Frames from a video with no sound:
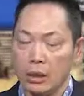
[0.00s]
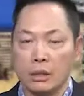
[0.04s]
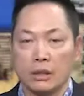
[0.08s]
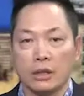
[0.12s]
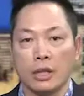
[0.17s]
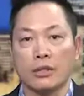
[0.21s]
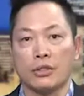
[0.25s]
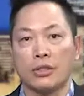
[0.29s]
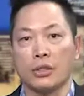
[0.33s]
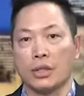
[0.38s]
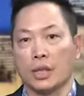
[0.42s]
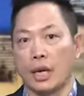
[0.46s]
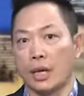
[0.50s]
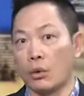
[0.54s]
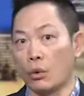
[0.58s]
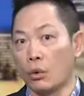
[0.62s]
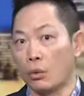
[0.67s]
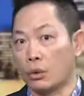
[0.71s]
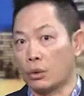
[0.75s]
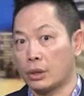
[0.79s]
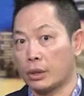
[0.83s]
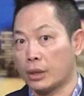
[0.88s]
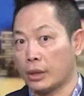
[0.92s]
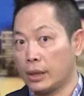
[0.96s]
甚至也
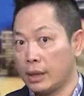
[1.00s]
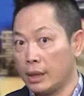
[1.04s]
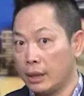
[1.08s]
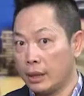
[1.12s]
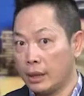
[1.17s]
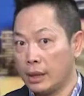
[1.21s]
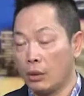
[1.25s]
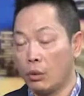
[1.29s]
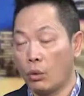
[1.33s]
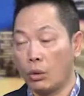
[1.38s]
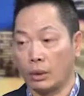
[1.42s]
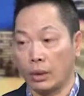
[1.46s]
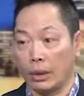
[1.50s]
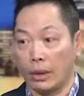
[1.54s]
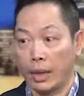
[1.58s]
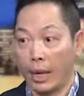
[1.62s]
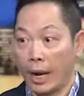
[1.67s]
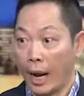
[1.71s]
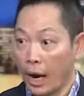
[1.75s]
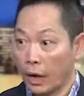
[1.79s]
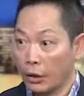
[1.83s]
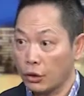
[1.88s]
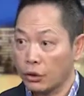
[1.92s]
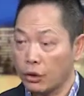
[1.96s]
有 CD 或者
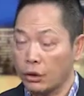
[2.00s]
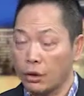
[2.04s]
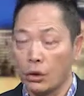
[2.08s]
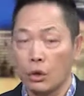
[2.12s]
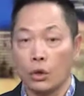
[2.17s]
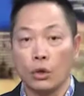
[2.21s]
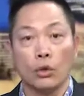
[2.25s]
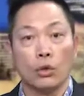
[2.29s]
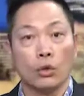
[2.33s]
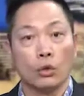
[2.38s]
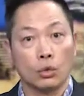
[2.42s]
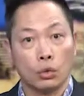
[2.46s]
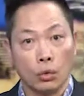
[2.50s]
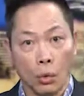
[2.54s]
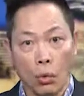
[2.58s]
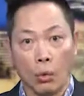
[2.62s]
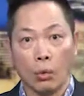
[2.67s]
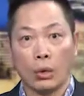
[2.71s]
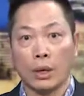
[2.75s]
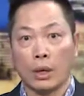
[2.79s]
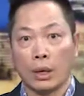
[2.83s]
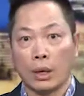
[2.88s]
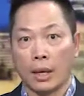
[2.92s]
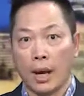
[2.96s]
cash，嗯，
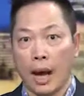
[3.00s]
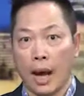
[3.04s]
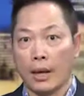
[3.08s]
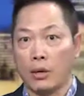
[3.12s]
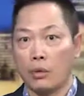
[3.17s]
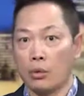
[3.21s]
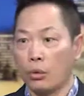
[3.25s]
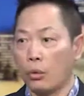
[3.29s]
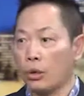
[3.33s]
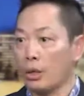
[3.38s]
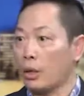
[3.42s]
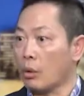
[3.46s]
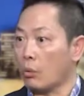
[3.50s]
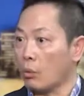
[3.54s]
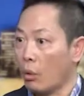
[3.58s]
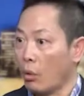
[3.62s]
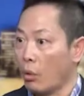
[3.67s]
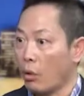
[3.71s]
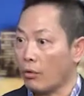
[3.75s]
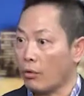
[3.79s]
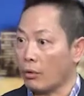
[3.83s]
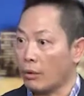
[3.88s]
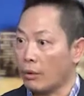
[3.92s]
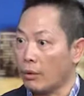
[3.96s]
都该做一个
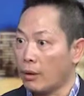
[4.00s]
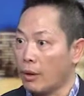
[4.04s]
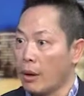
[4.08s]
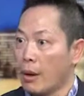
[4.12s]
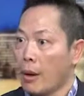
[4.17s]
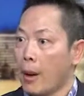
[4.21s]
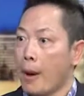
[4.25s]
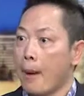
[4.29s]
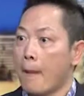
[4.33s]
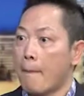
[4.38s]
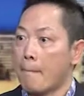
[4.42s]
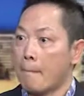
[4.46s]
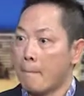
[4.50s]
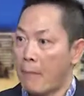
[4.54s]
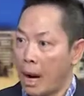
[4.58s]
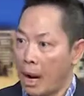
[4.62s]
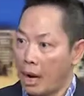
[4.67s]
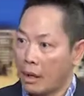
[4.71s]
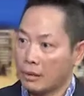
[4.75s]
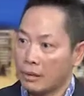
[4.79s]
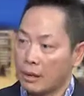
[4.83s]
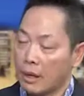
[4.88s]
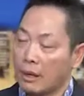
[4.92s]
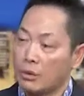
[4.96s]
roll over，
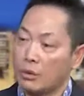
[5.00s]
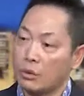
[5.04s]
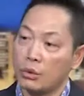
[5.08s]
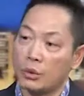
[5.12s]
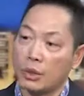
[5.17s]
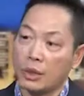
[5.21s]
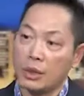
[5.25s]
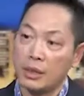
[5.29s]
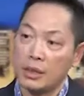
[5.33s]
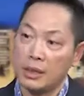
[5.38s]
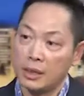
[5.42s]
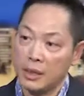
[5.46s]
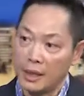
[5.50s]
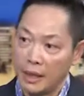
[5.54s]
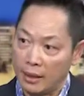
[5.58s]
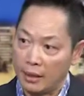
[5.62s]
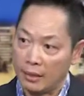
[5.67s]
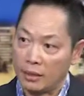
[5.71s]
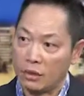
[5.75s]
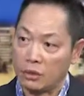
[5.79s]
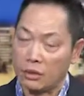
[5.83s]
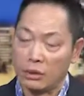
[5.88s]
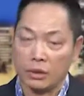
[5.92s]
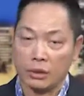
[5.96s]
马上就可以享
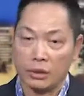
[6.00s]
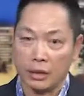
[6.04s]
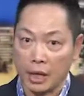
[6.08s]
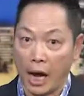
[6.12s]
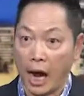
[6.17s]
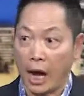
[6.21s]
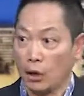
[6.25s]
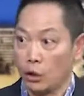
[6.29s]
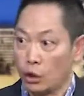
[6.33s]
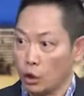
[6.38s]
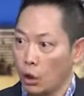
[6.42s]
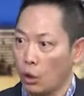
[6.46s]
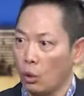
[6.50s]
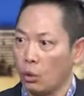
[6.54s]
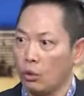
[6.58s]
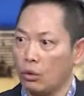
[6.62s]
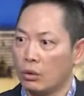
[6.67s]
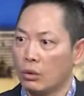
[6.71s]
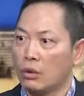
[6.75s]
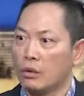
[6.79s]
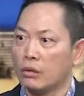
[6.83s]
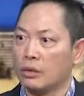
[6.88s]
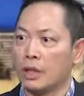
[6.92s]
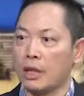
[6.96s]
享受。
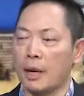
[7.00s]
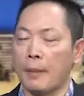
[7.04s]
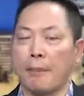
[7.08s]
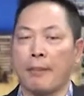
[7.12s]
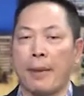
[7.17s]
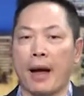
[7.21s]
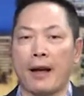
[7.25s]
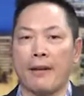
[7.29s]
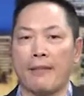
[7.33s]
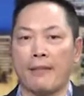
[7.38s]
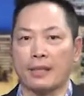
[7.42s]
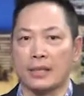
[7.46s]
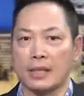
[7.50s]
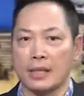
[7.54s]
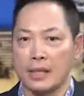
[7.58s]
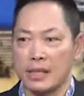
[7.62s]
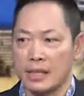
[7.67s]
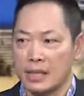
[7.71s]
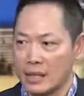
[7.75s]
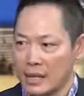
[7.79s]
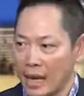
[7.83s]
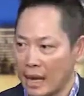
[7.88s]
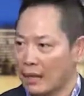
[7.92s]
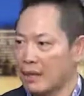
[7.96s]
这个百分之
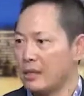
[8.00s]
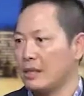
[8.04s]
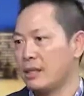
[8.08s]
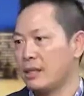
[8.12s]
三